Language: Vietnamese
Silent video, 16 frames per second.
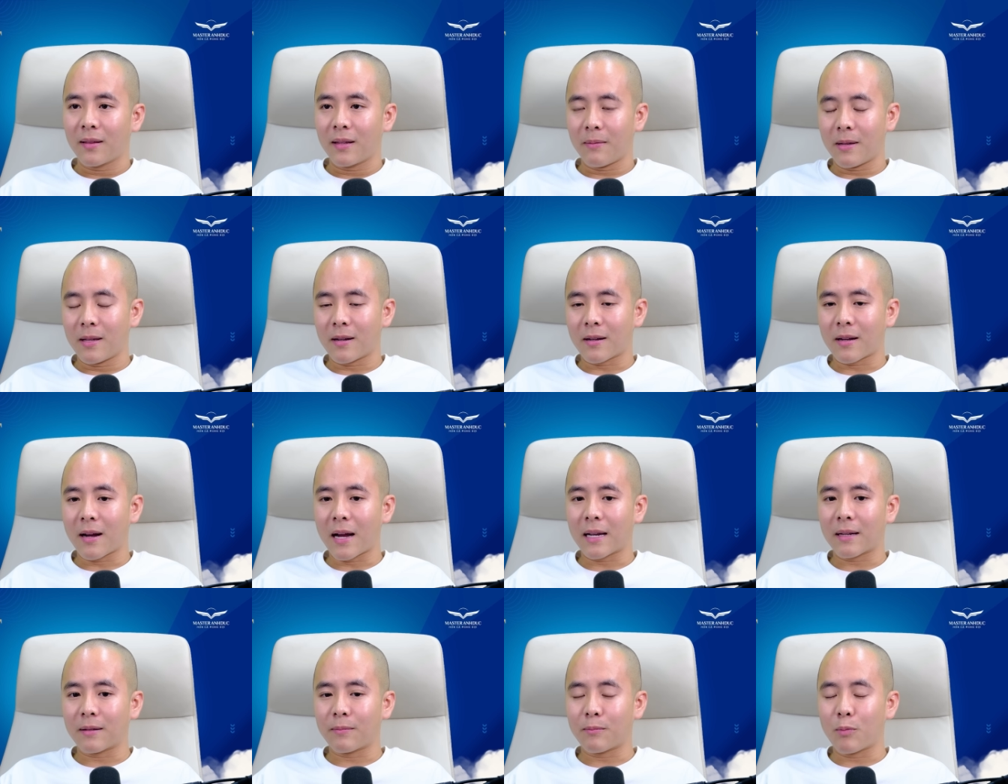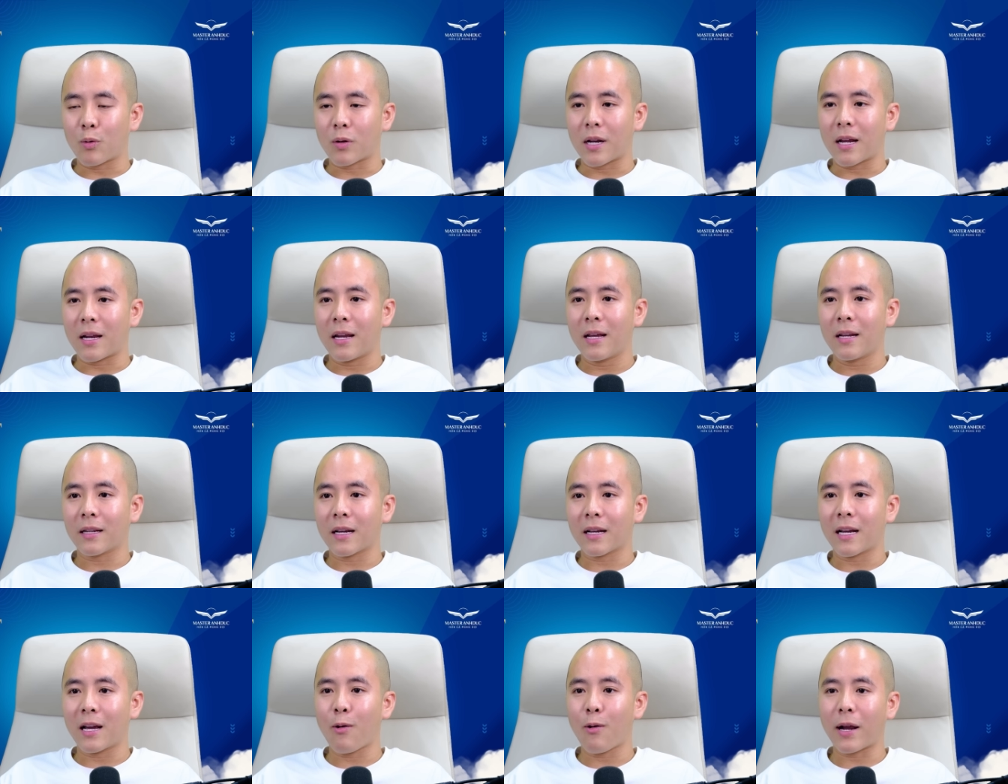thì bây giờ các anh một là lên cái
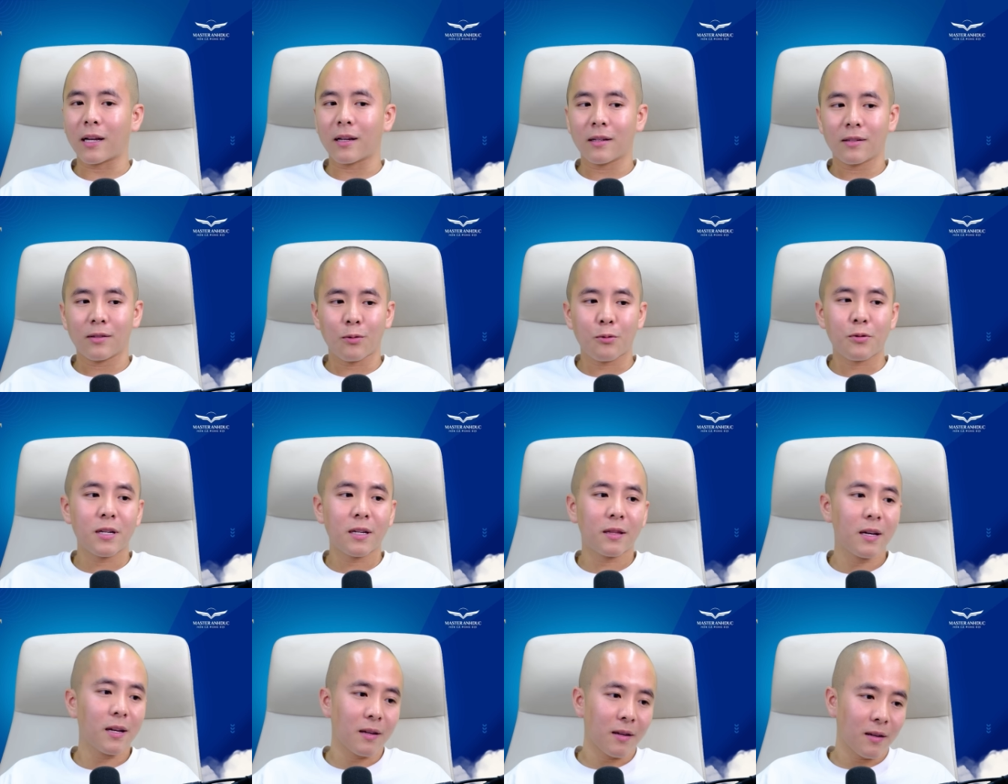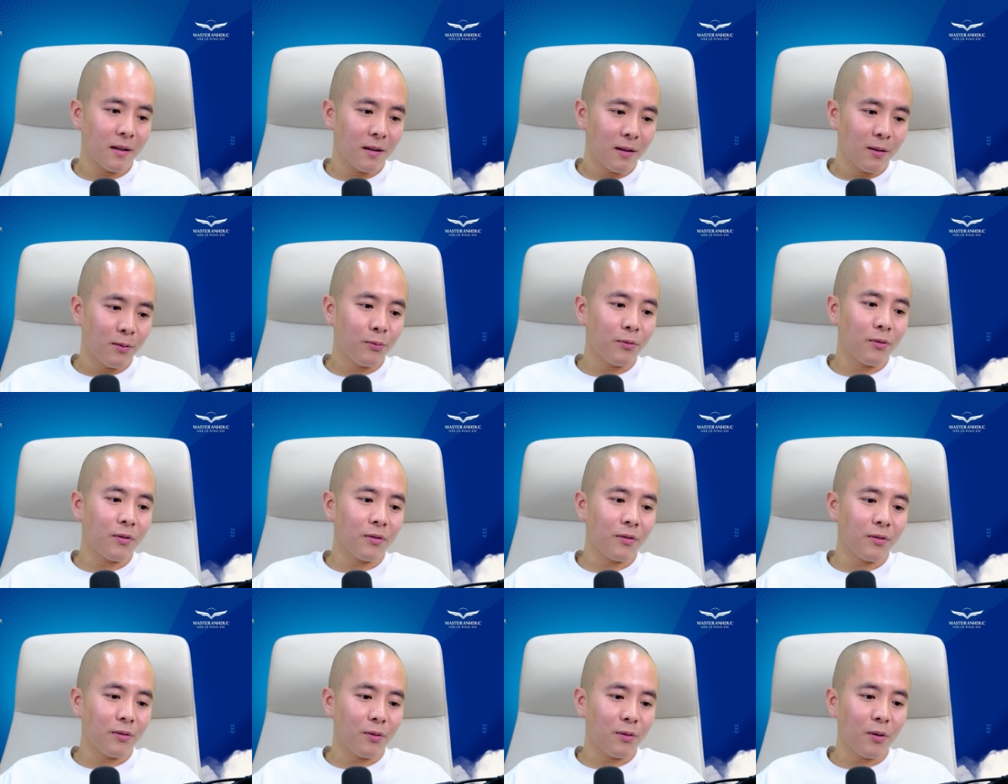kế hoạch nó chi tiết nó
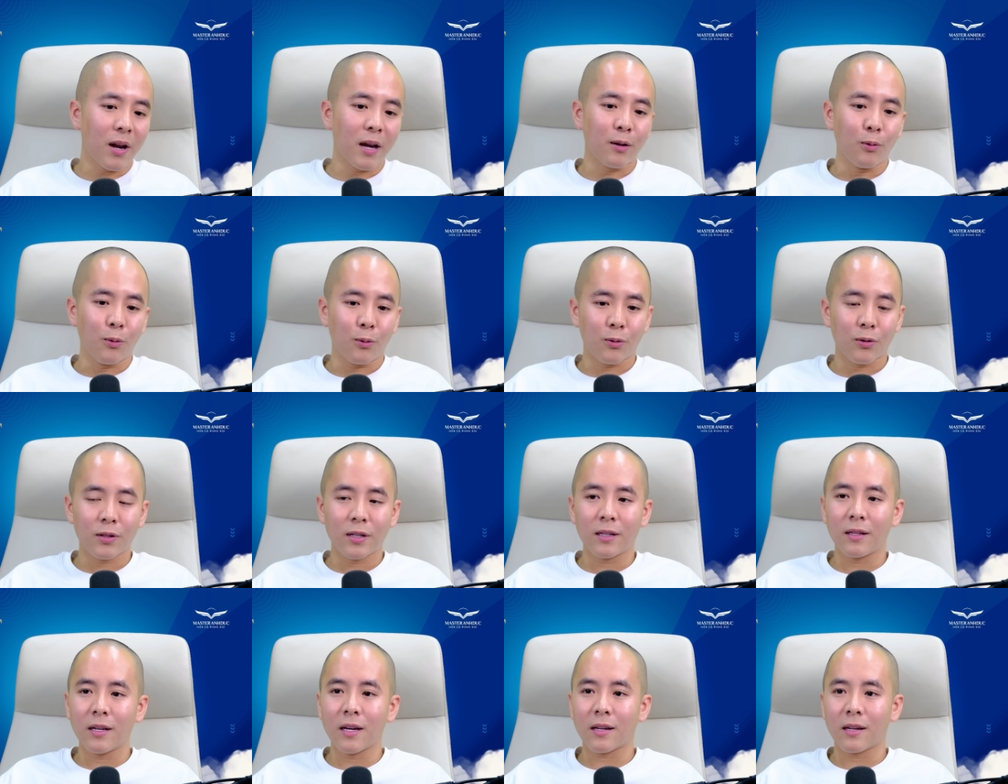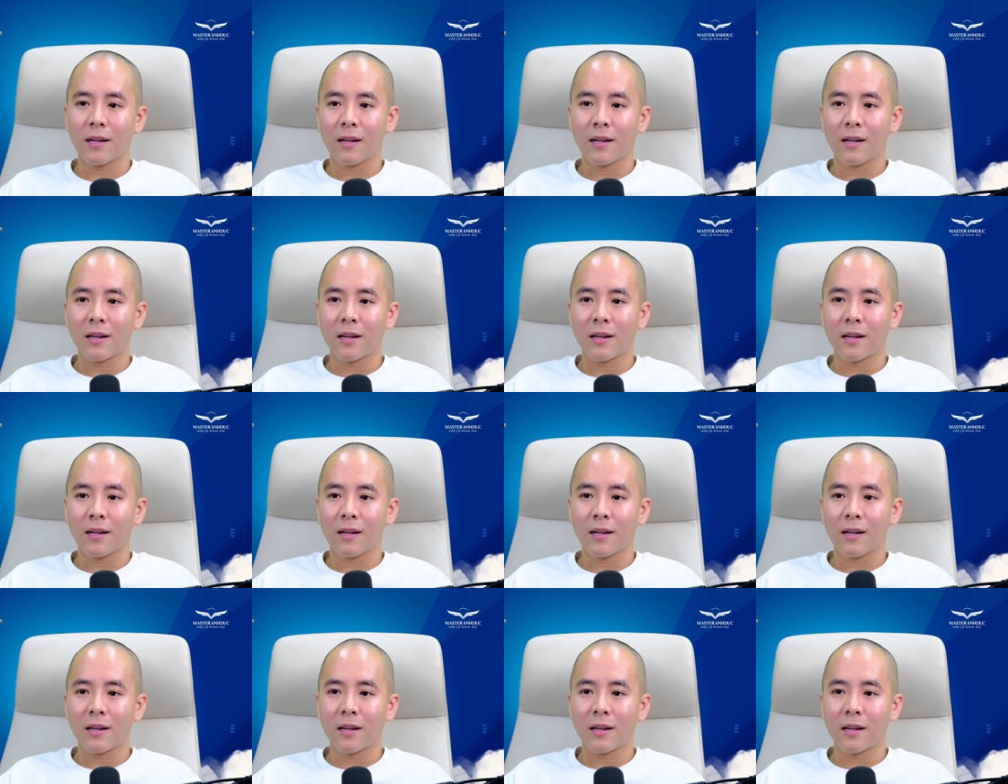nó đầy đủ nó chi tiết